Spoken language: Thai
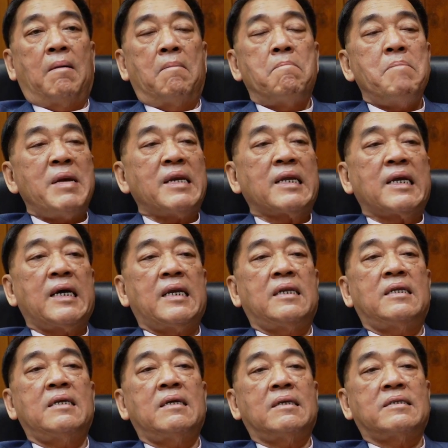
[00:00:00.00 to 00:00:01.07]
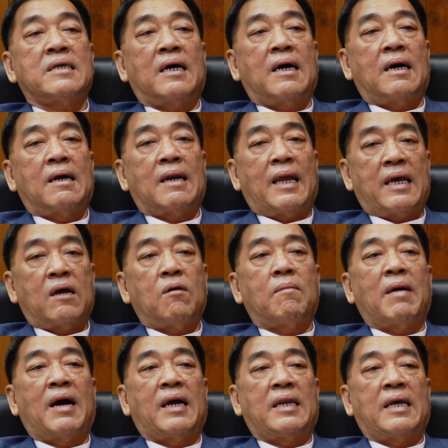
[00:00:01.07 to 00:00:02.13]
เม็ดเงินที่จะไหลเข้า
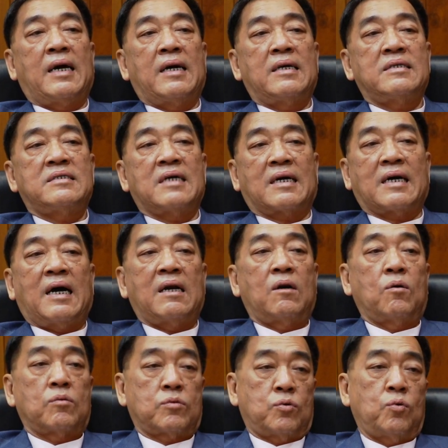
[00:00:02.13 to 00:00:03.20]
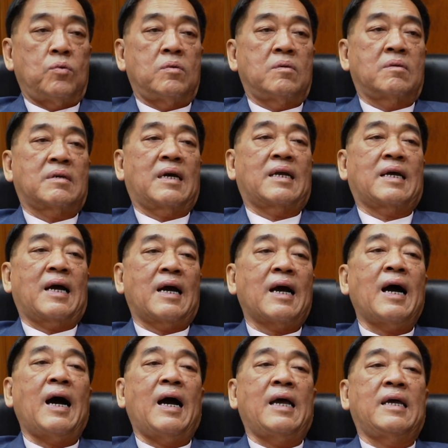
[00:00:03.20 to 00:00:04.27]
มาเนี่ยจากการลงทุนการค้า
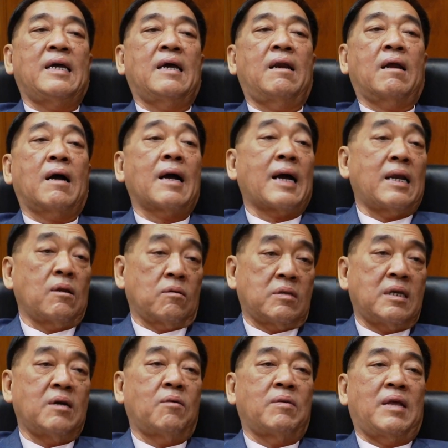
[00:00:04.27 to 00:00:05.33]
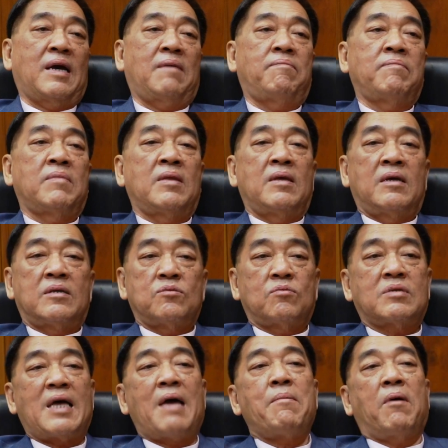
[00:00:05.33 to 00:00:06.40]
ขาย และก็การท่องเที่ยวเนี่ยสุด
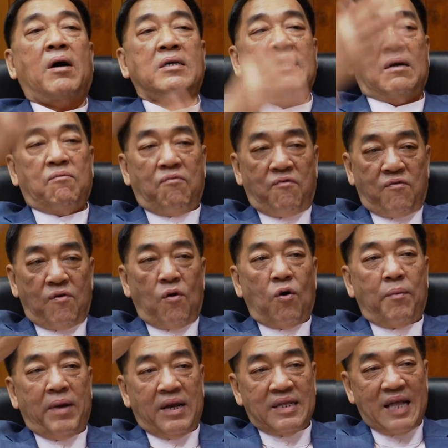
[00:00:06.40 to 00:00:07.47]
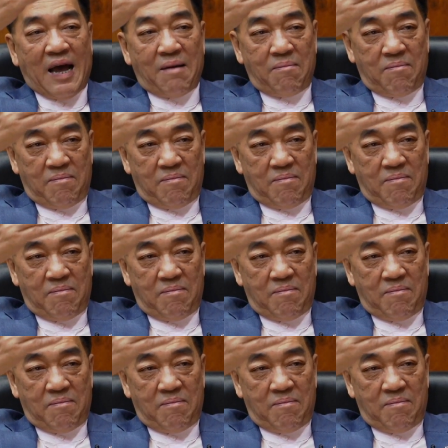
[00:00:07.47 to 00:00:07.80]
ท้ายมันก็จะโฟลไปตาม